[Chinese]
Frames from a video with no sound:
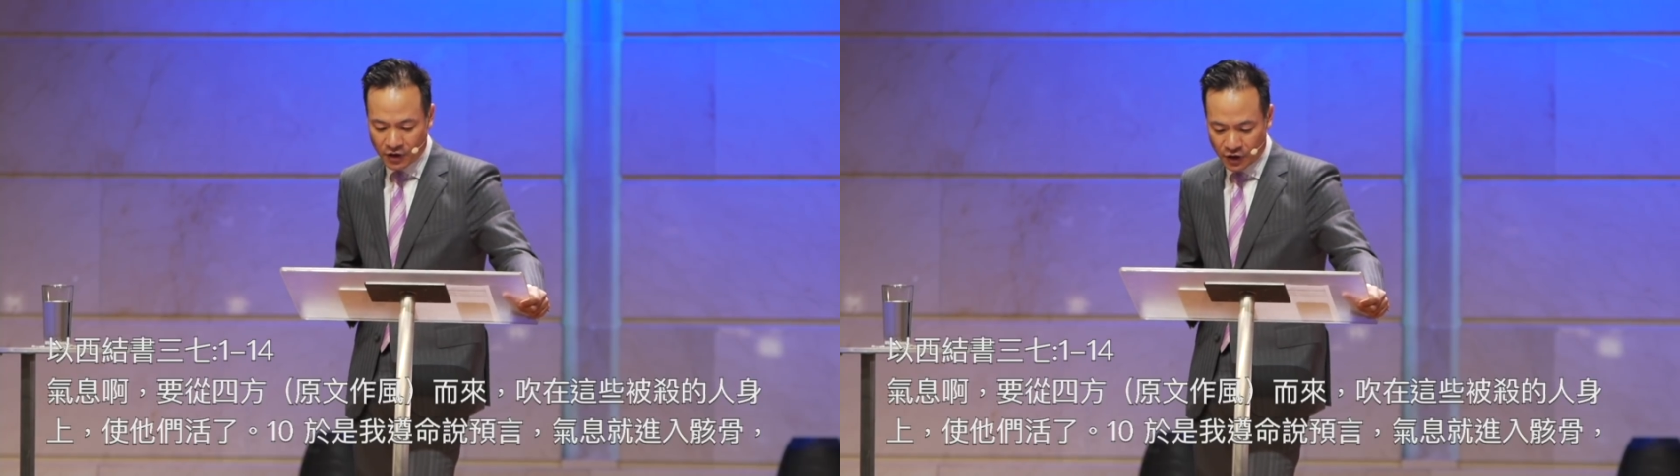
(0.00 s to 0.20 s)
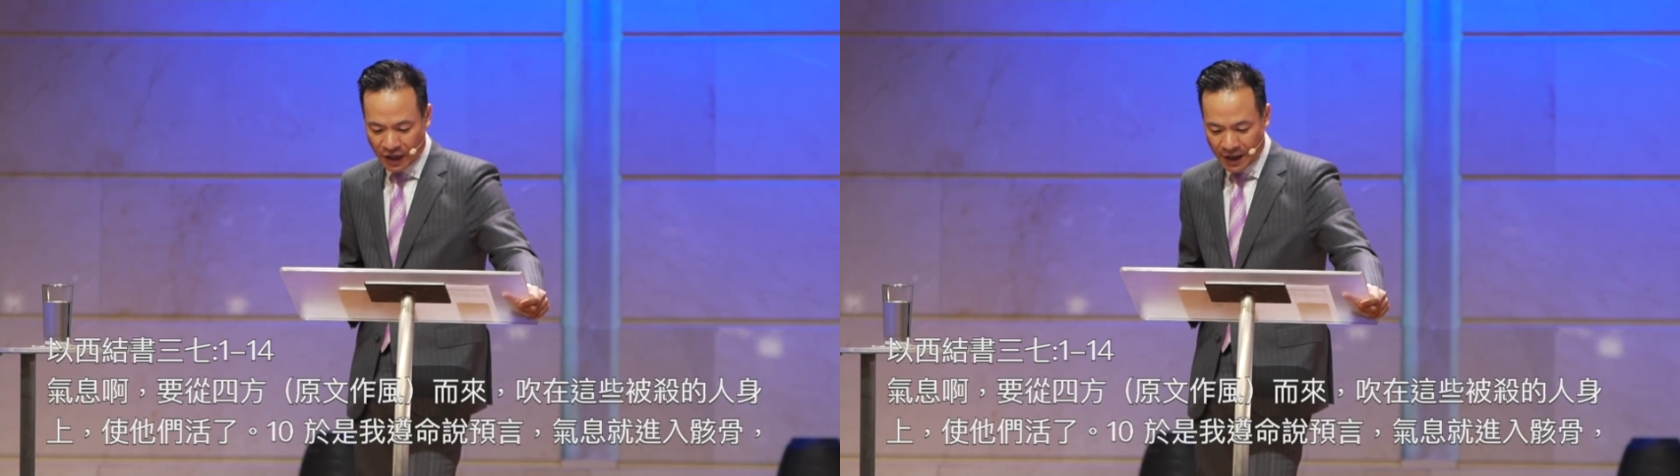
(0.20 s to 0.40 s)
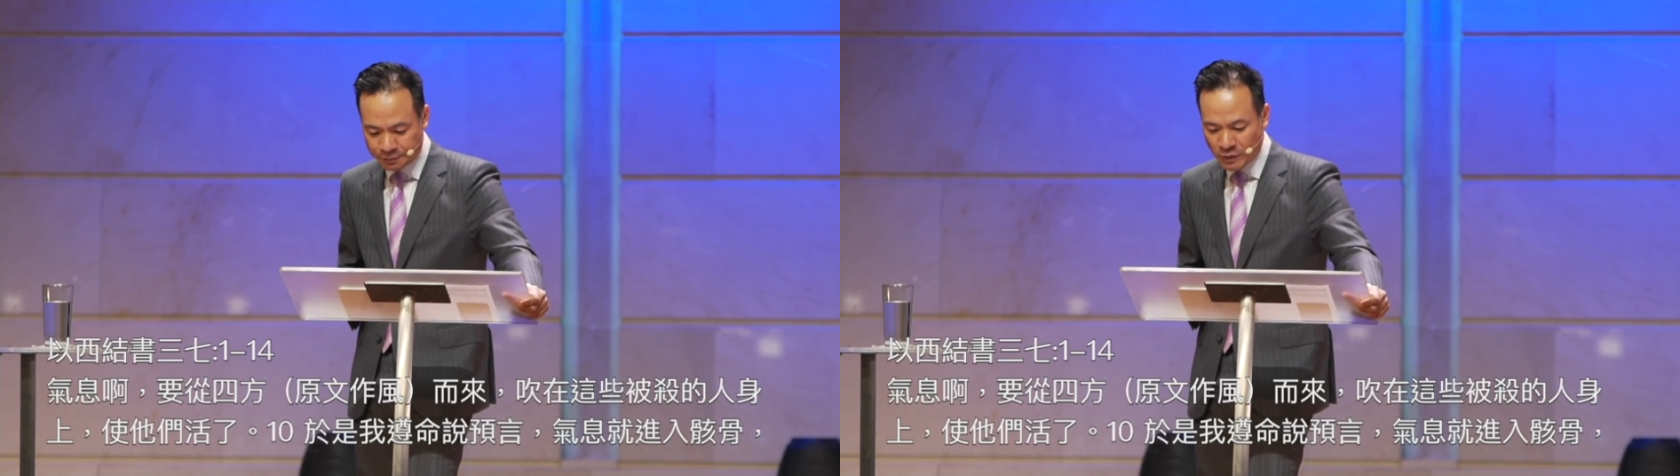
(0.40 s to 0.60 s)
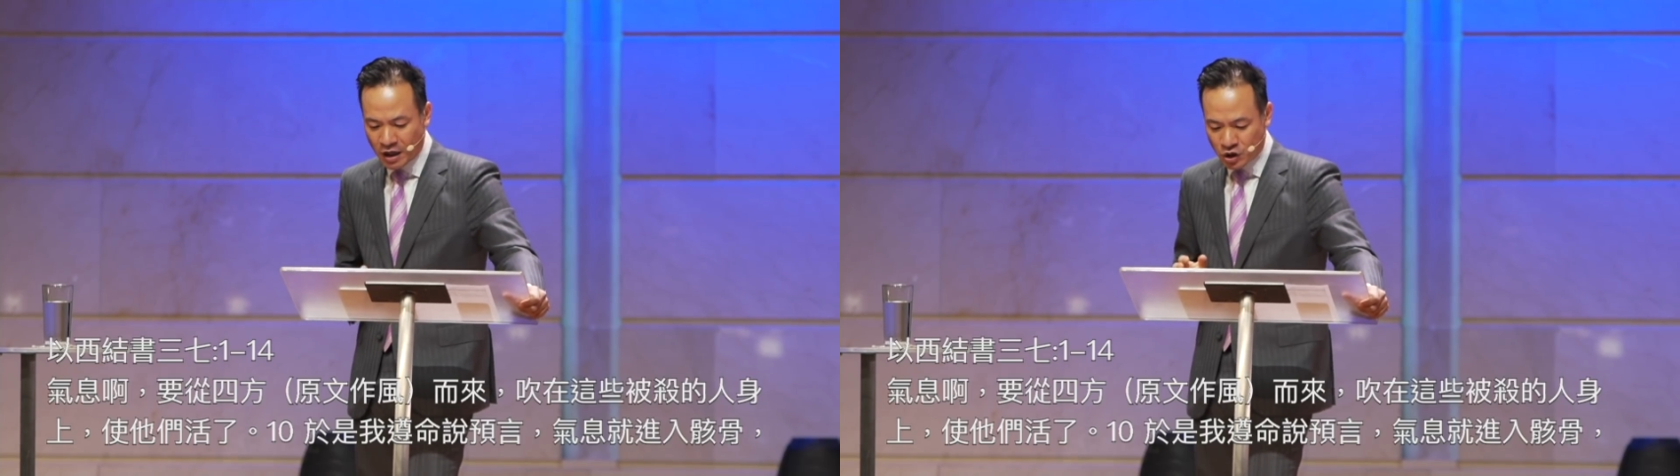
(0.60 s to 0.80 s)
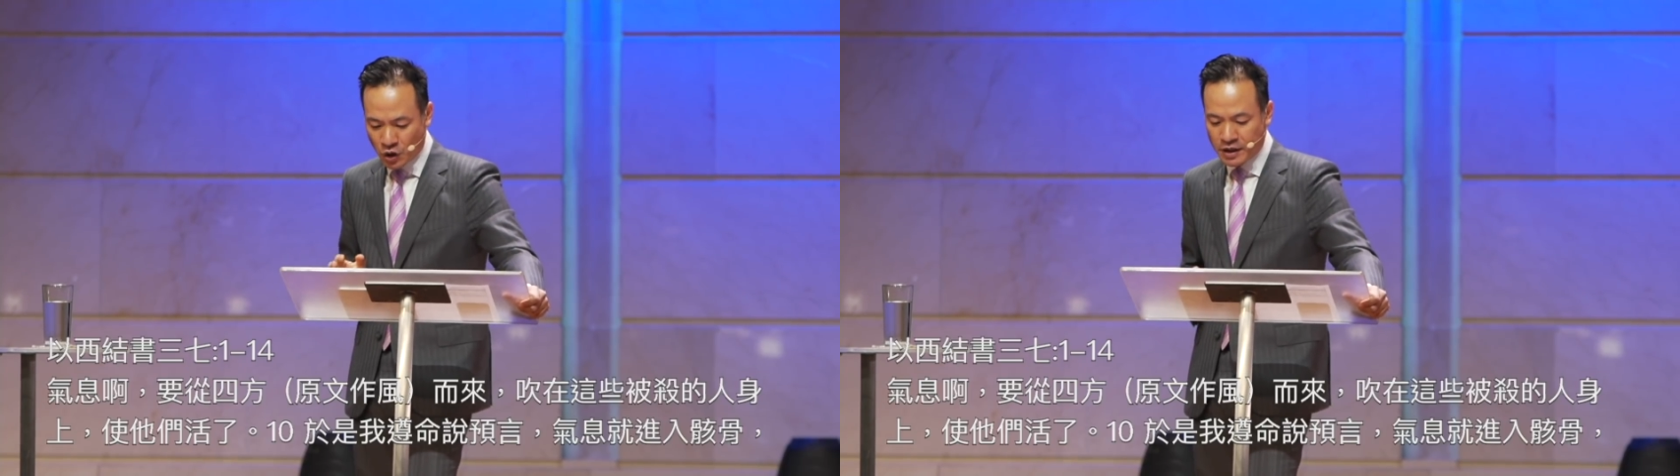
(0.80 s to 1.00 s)
而来，
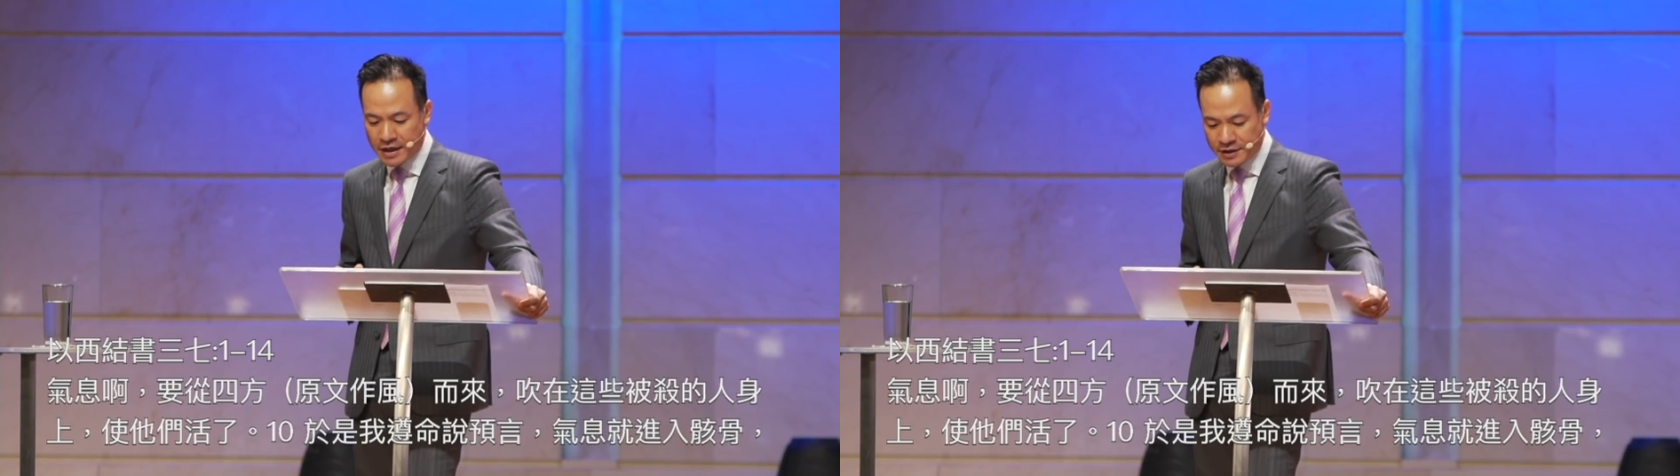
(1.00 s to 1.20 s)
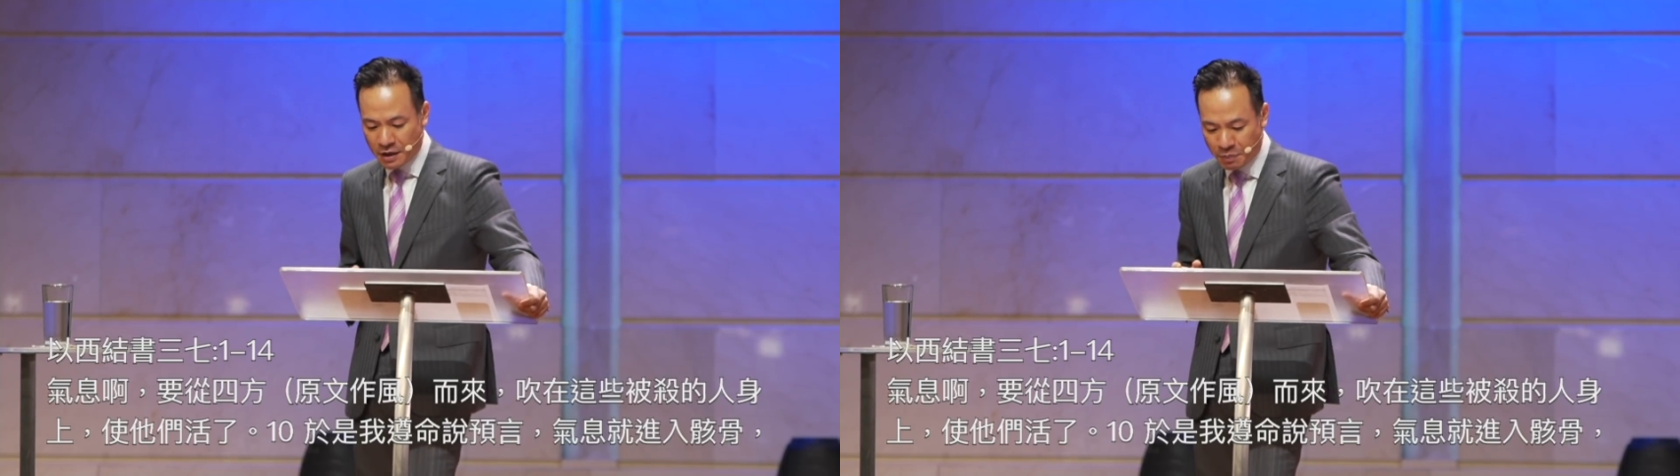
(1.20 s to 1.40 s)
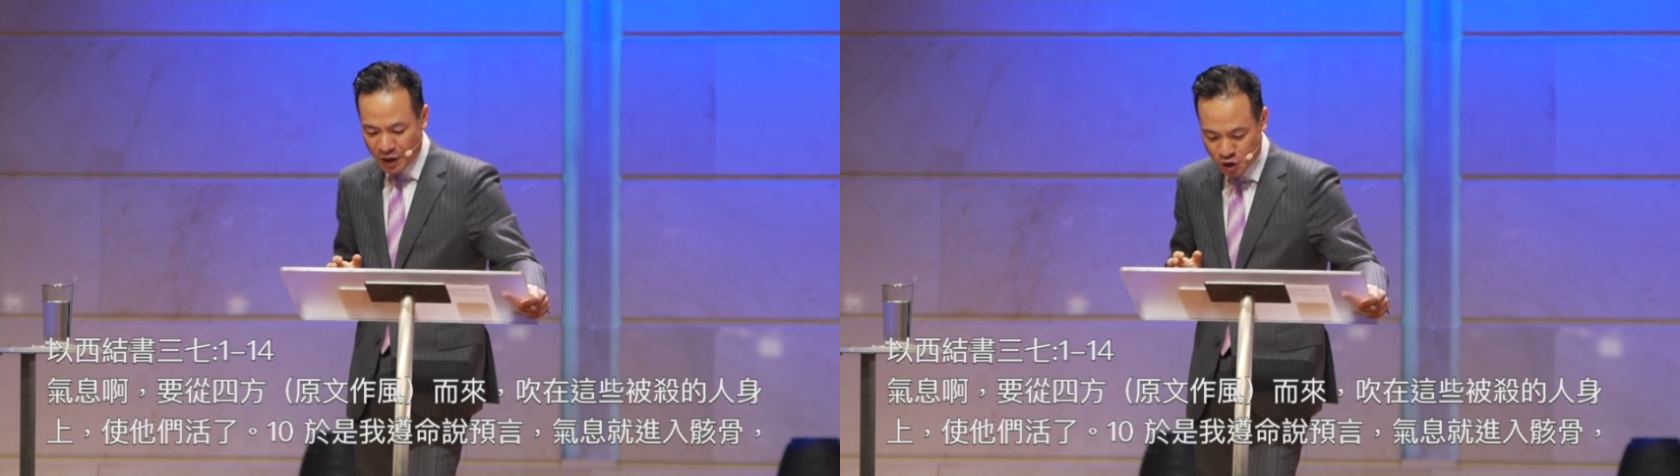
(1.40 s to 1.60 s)
吹在这些被